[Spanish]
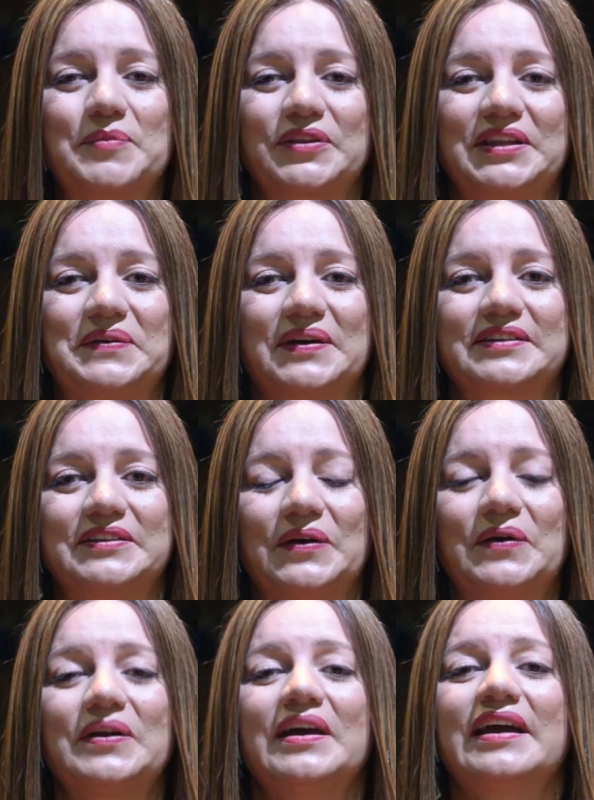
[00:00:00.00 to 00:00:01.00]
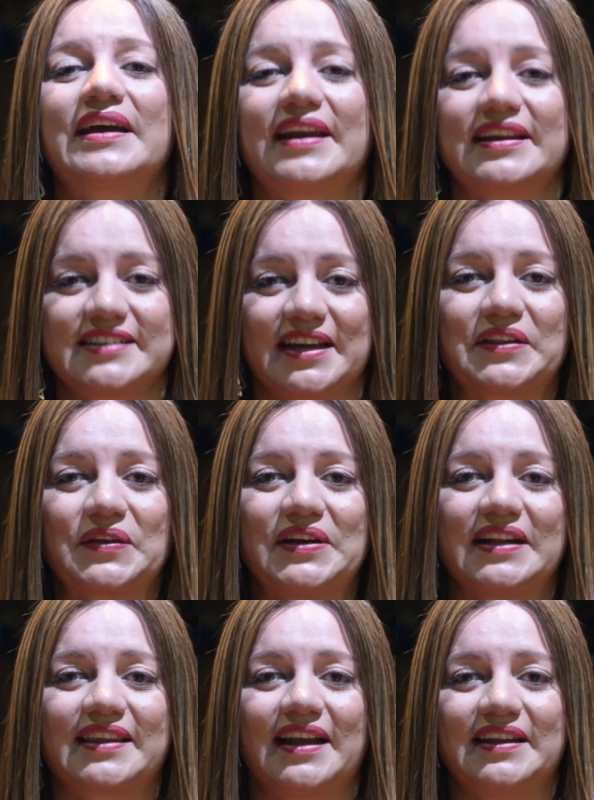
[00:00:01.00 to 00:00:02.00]
motivación, creyendo en
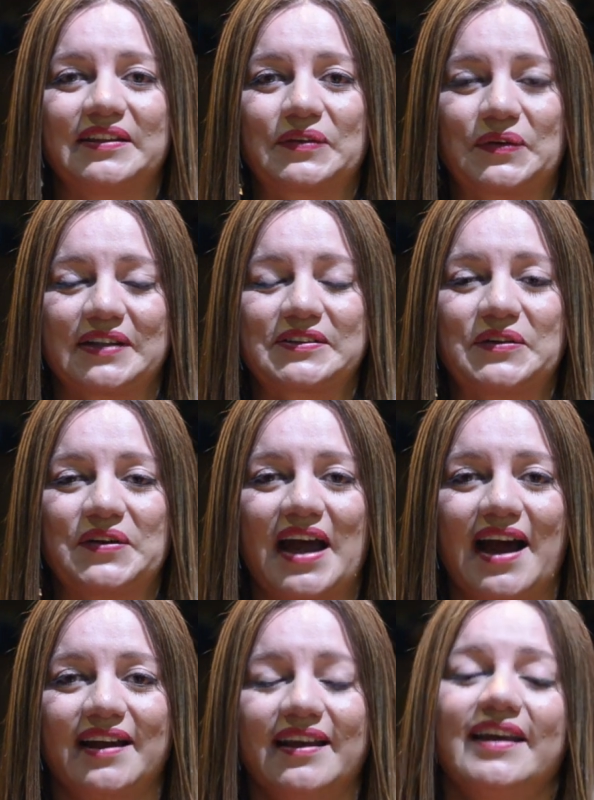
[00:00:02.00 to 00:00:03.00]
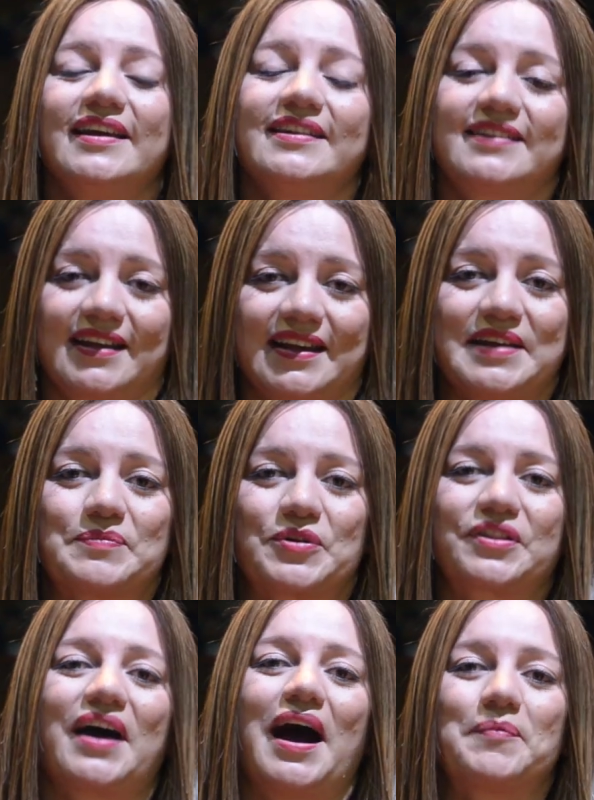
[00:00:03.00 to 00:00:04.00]
el talento nacional y seguimos
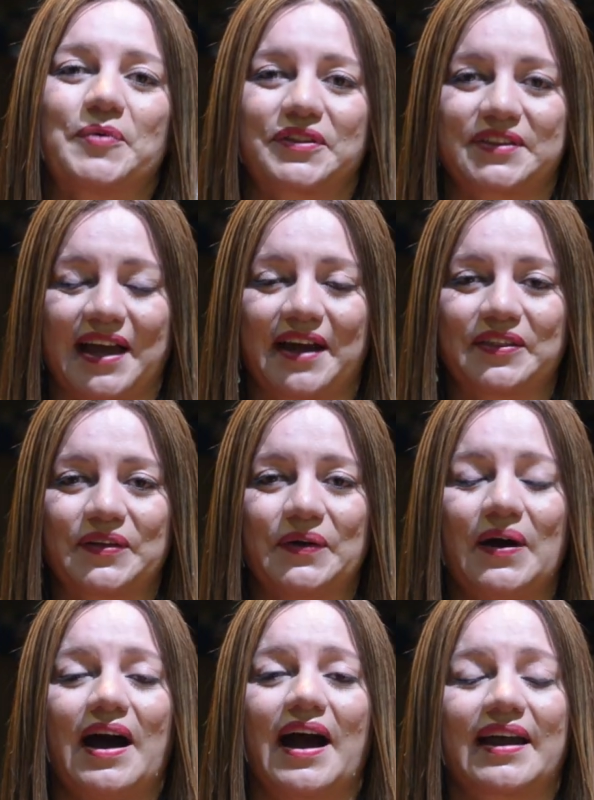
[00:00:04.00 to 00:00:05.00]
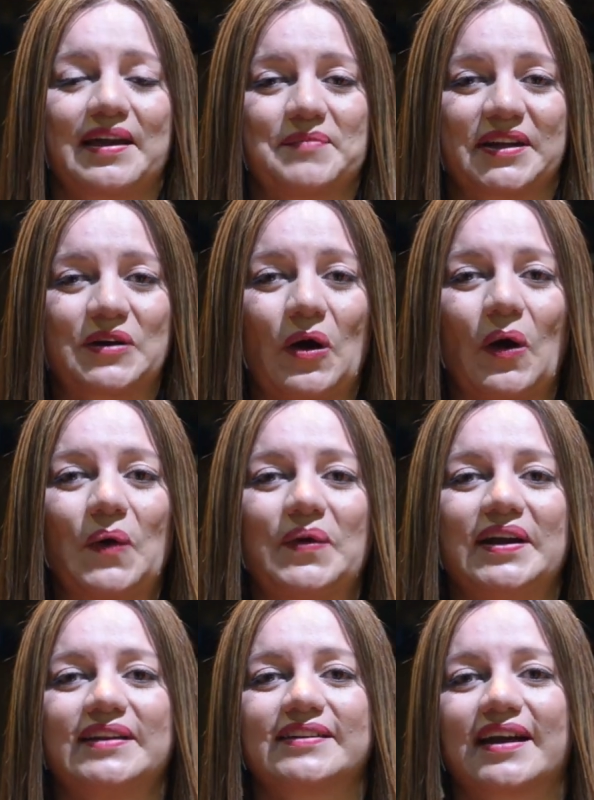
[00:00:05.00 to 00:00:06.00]
apostando a que más
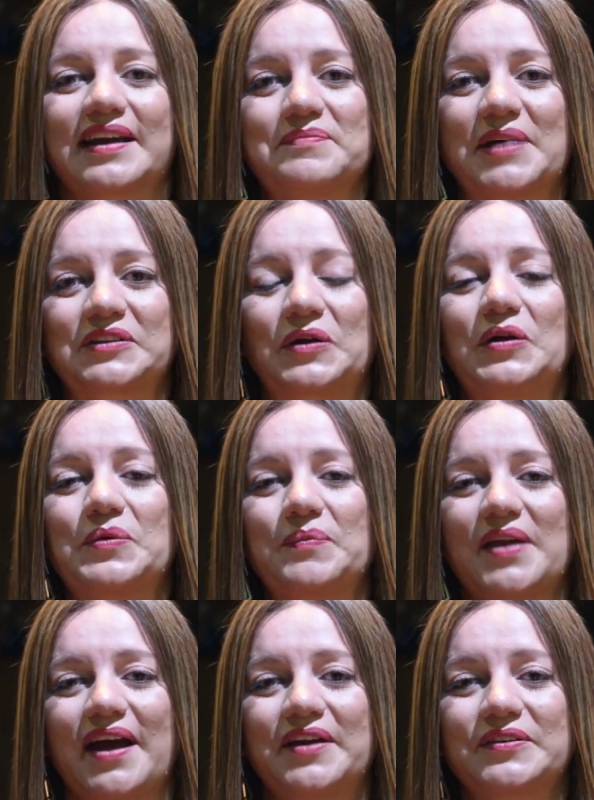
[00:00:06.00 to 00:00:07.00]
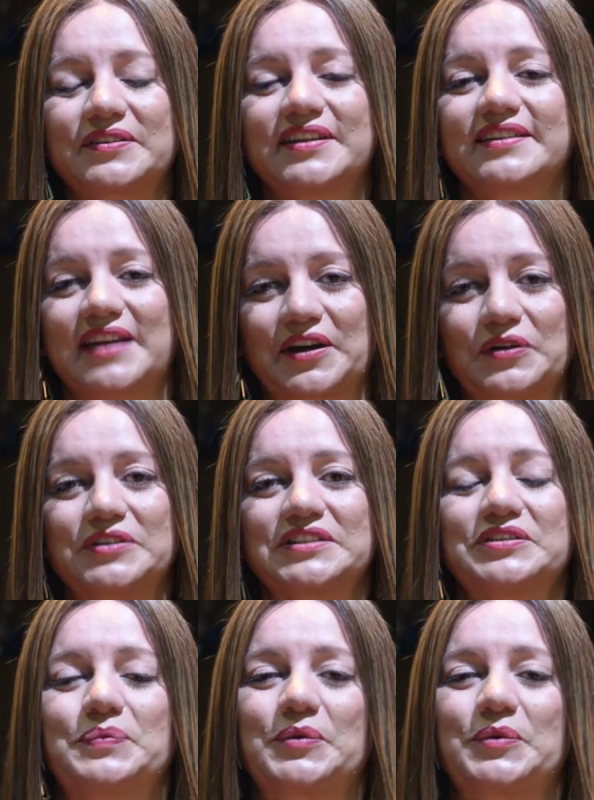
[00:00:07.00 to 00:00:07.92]
jóvenes, a que más colombianos desarrollen su